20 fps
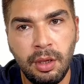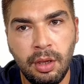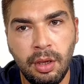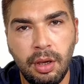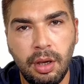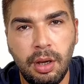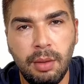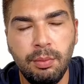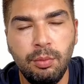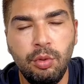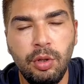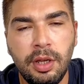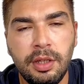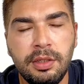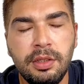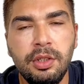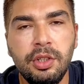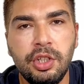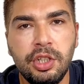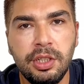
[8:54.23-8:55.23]

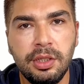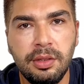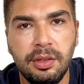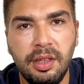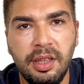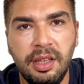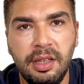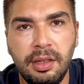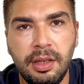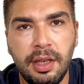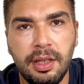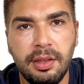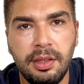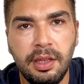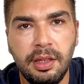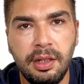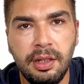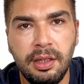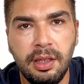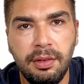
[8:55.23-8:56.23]
Ambulansın içinde
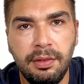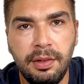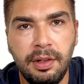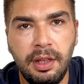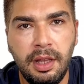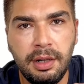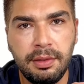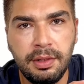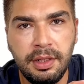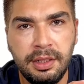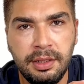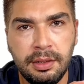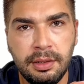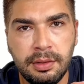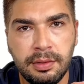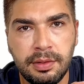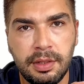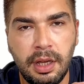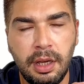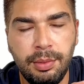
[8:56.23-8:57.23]
entegre devreler var.
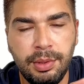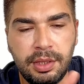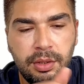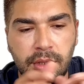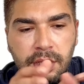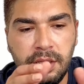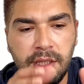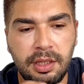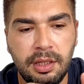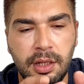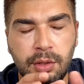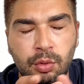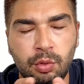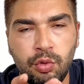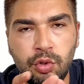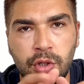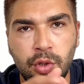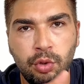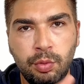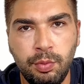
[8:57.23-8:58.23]
Sabit iki tane
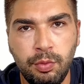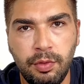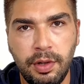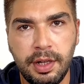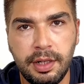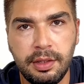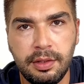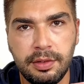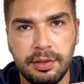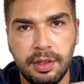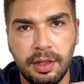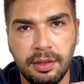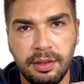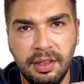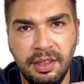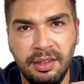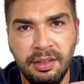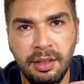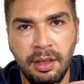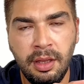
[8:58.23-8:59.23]
oksijen tüpü vardır
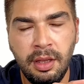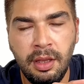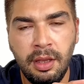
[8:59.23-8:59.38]
zaten.